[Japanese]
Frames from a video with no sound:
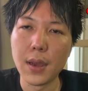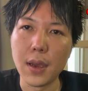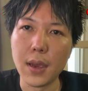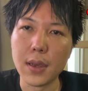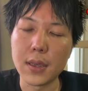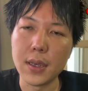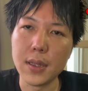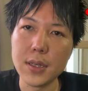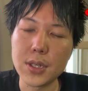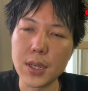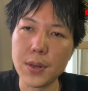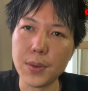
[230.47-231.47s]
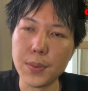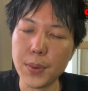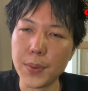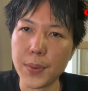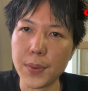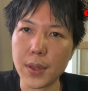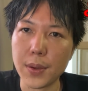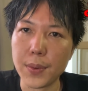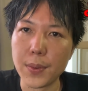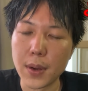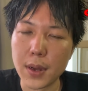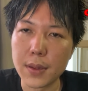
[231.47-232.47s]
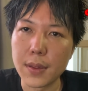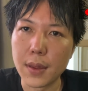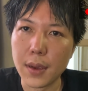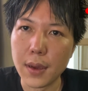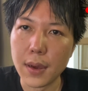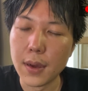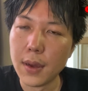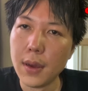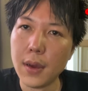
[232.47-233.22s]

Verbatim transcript: えー、気にしてる部分っていうのがあって、